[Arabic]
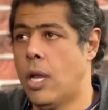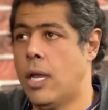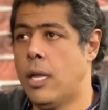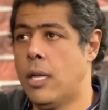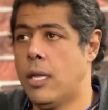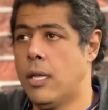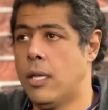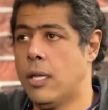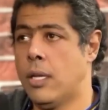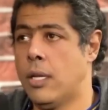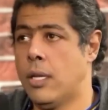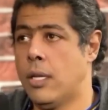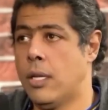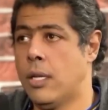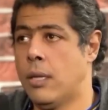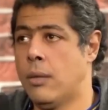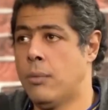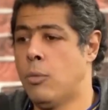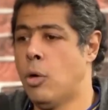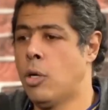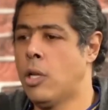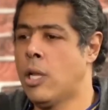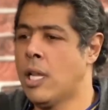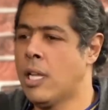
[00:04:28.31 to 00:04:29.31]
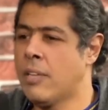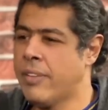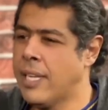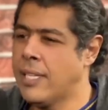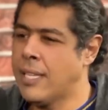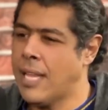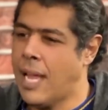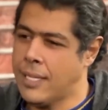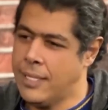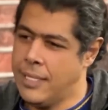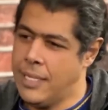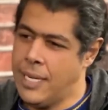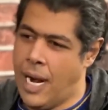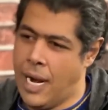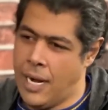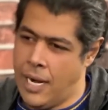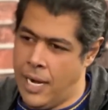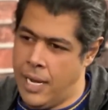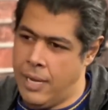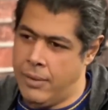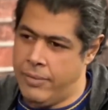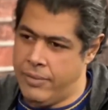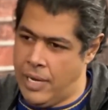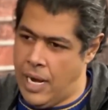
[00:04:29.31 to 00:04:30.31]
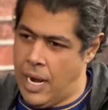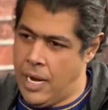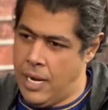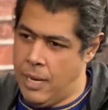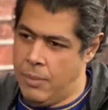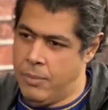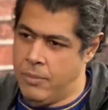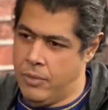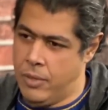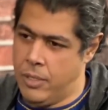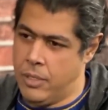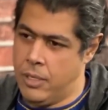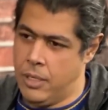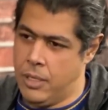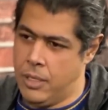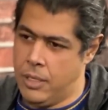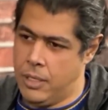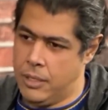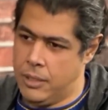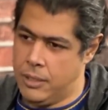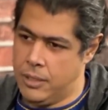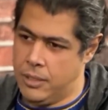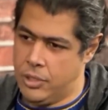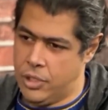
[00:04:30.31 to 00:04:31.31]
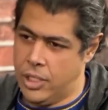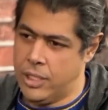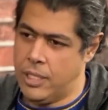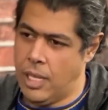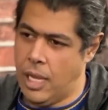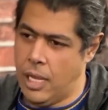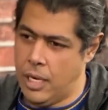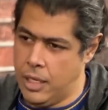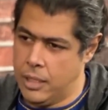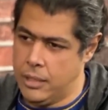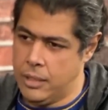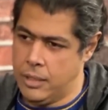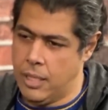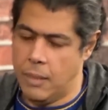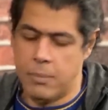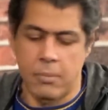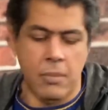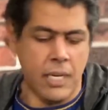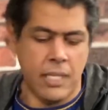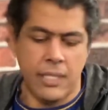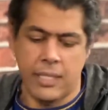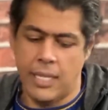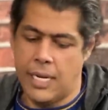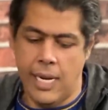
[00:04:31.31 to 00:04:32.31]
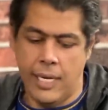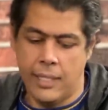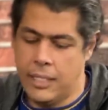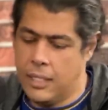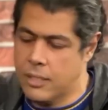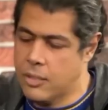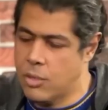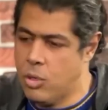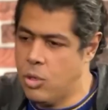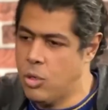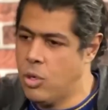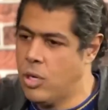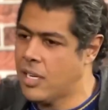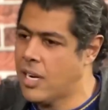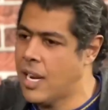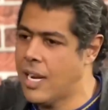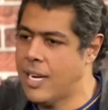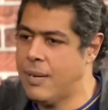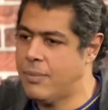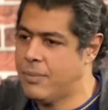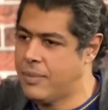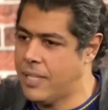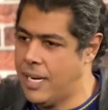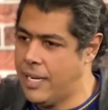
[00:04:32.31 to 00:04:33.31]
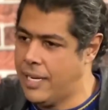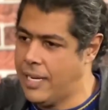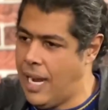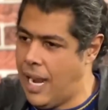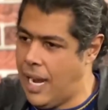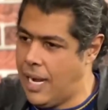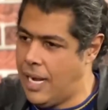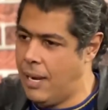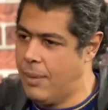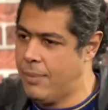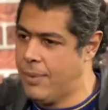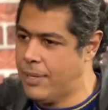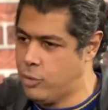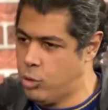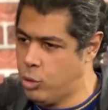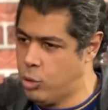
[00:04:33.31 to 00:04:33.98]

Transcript: آه، ممكن كفايه تعديل عليا في الحلقه من فضلك فانت انت خلاص دمرت الاعداد كله انا قلبت لك انا بعتذر